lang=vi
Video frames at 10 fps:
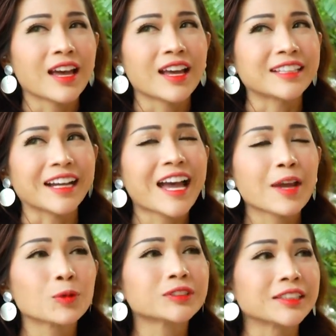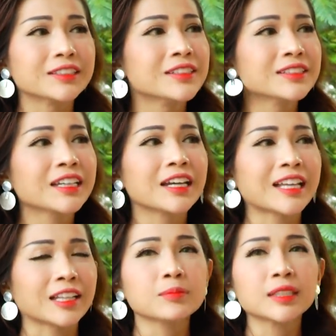à, chẳng ai muốn định hướng cái hình
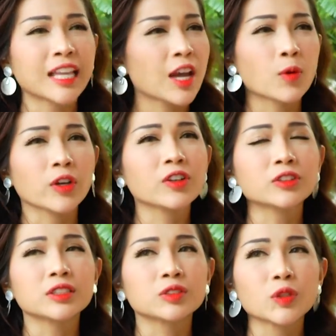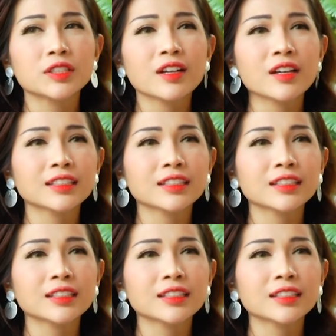ảnh mình theo một cái con đường duy nhất